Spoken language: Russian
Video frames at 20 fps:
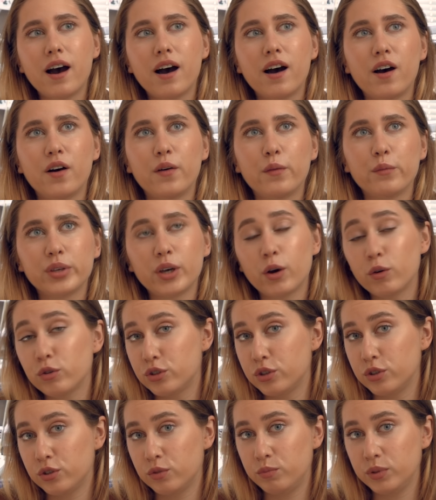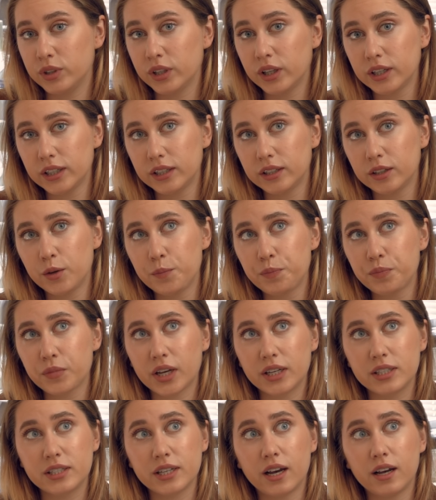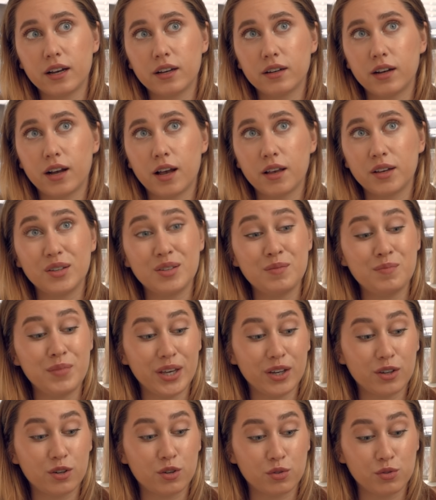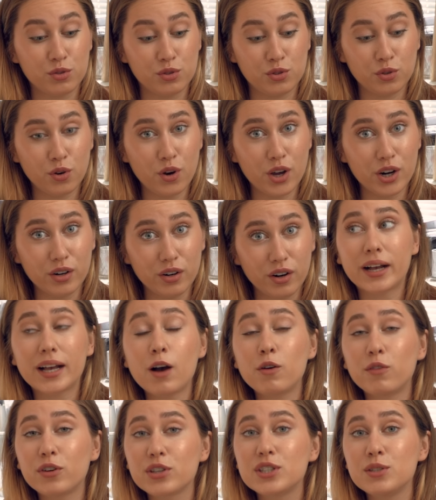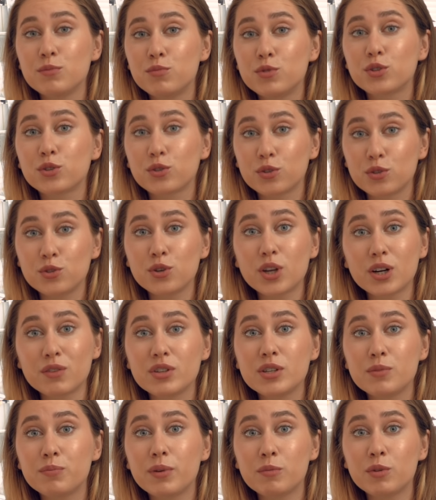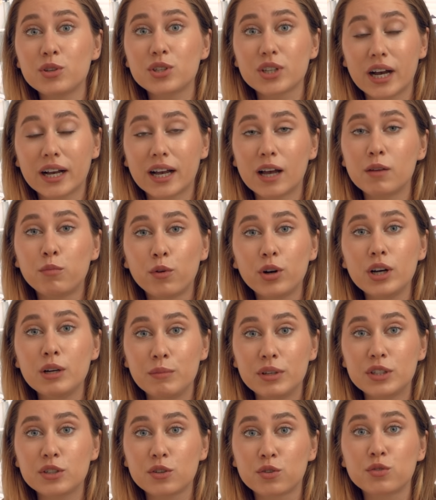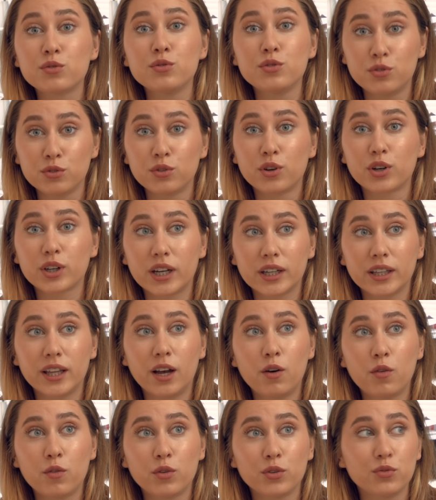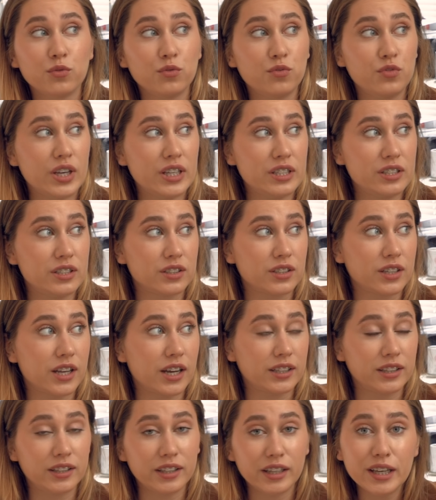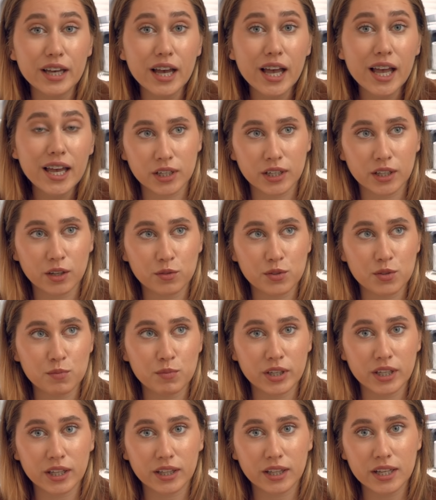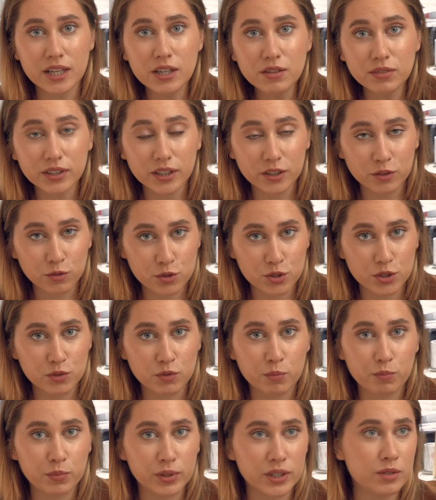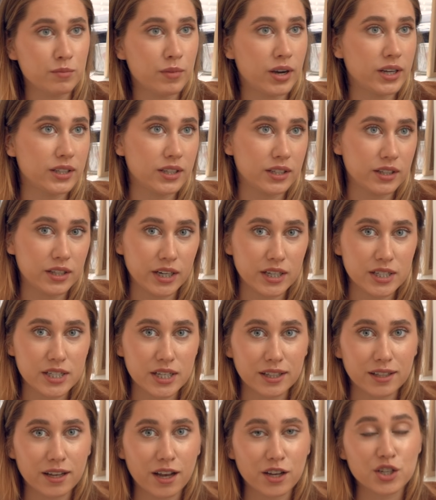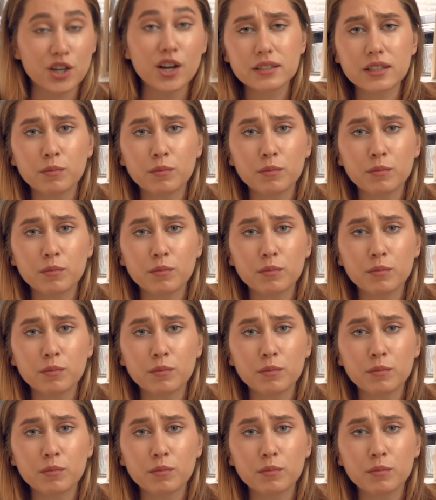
А, я очень любила это, хотя имея круизер. Пока у вас не будет круизера, вы не поймете, какая боль иметь круизер, когда он весит, как ты, и когда у тебя нет лифта, и нужно его поднимать на третий этаж.